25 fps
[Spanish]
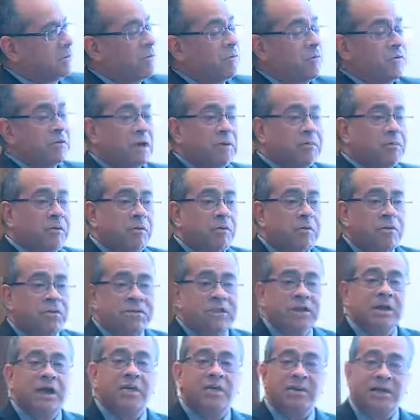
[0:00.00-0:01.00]
Lo bueno que
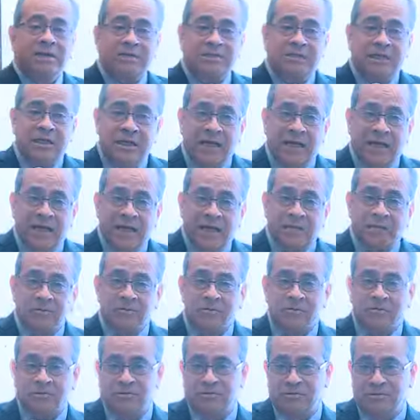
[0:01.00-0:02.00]
podemos decir que a Brasil le
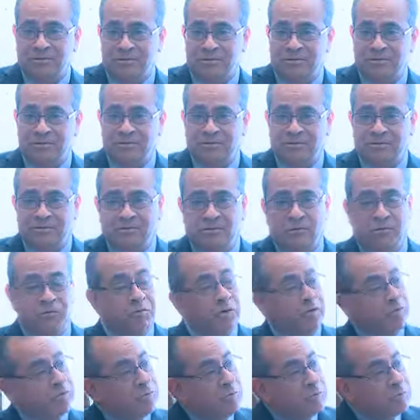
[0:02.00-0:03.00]
ganamos.
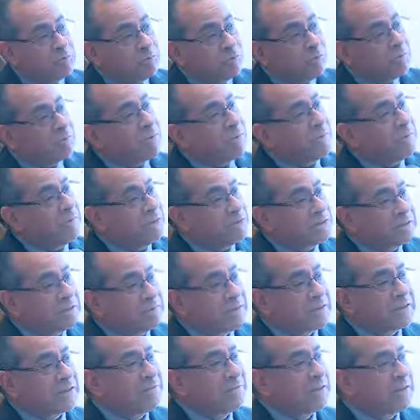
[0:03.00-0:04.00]
No, no en fútbol, pero al menos
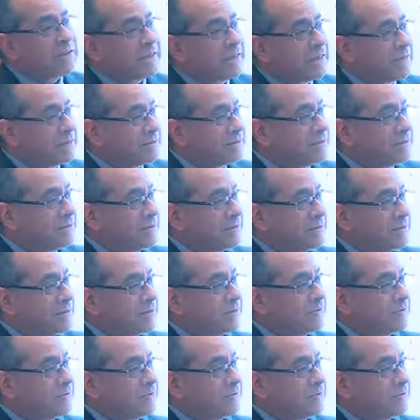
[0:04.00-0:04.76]
en matemáticas.